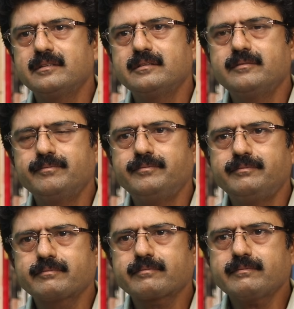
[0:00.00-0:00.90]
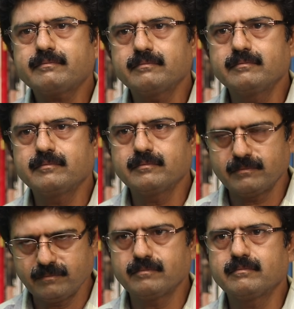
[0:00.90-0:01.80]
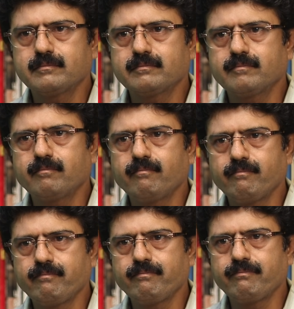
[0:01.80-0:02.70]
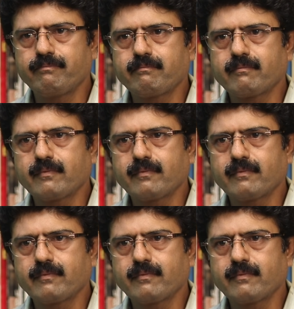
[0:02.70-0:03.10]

சூர்யா நீதித்துறையை அவமதிச்சிட்டாரு அப்படின்னு